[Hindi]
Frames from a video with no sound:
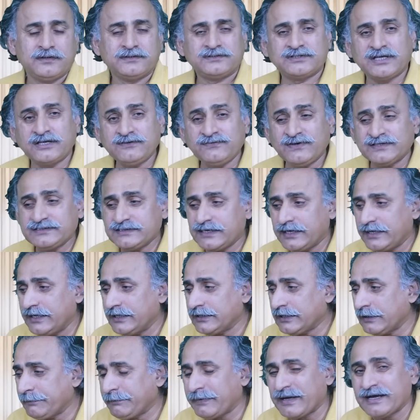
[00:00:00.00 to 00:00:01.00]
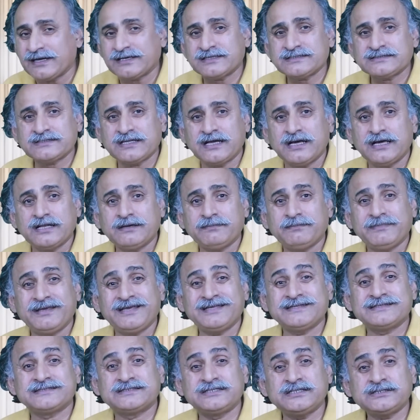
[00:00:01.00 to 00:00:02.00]
यही वजह है कि पाकिस्तान
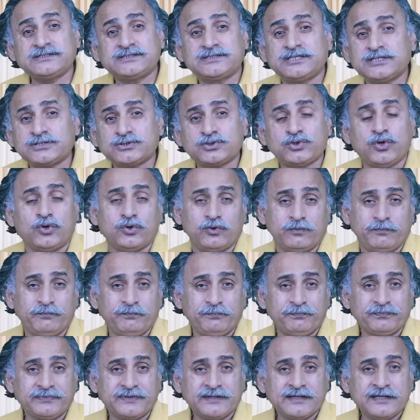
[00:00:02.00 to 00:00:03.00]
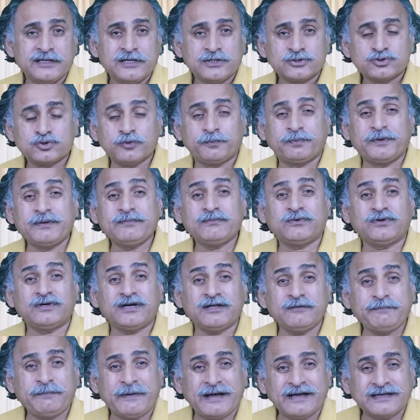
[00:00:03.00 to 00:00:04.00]
में जिस जिस को सुप्रीम
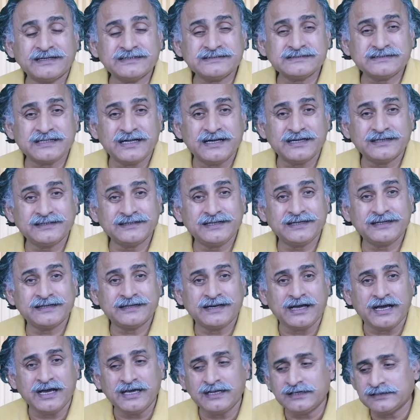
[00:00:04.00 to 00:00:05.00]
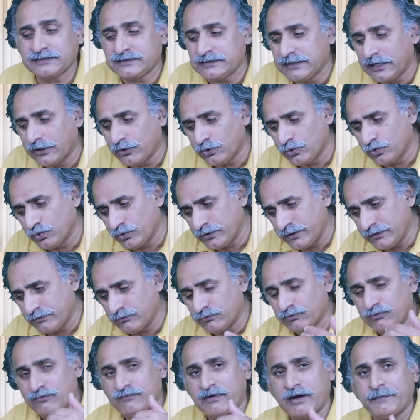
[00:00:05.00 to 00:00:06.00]
कोर्ट ऑफ पाकिस्तान ने नायल किया लोगों ने
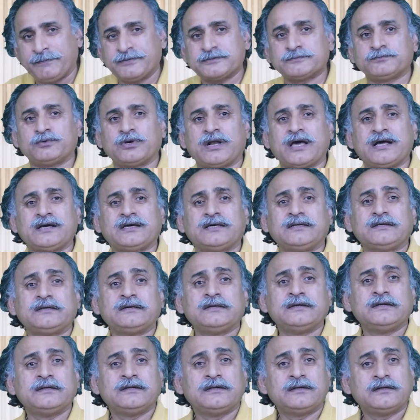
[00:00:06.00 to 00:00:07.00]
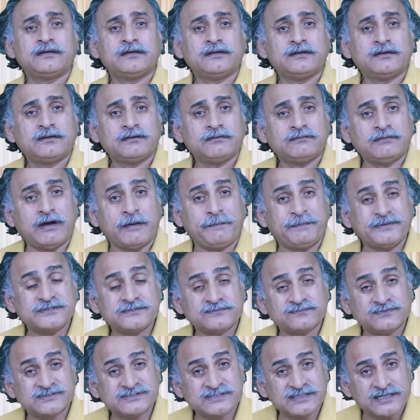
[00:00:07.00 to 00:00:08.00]
उनको वापस बुलाकर
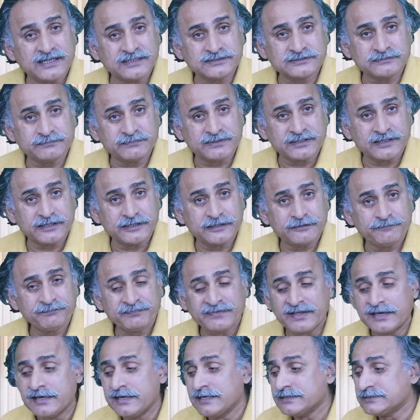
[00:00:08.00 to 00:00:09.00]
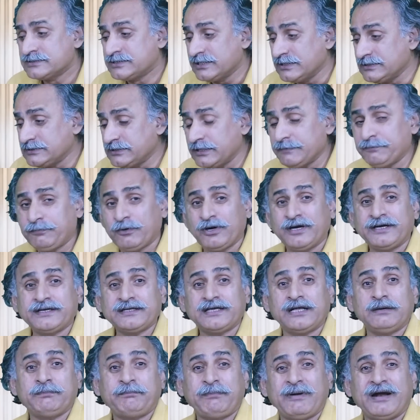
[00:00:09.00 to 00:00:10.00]
वापस वज़ी अजम बनाया जिन जिन
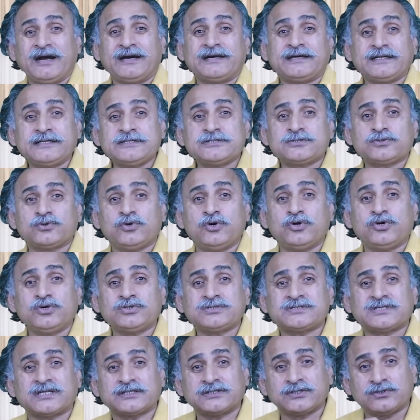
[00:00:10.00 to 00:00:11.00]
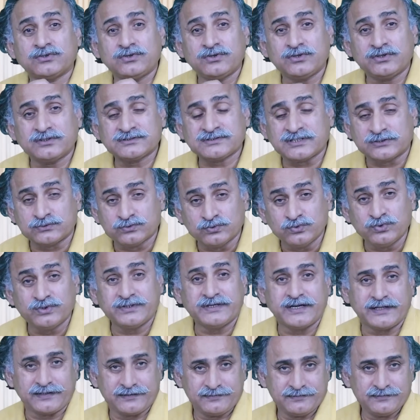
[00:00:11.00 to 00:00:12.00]
पॉलिटिकल पार्टीज़ को सदरों
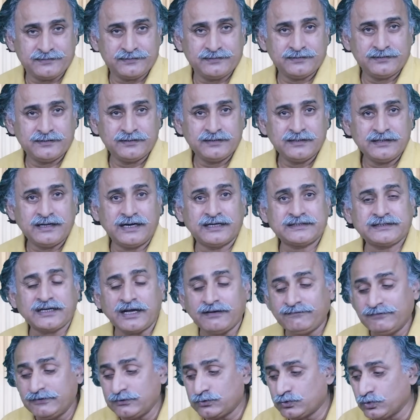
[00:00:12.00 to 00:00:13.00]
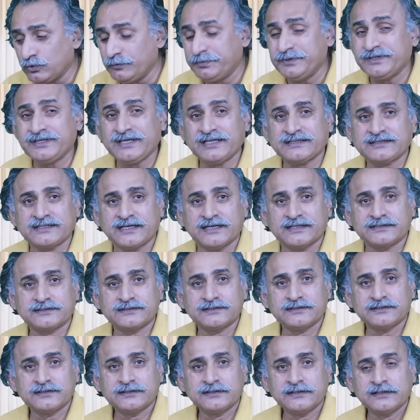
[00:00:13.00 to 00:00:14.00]
सदूर ने अट्ठावन टू बी के तहत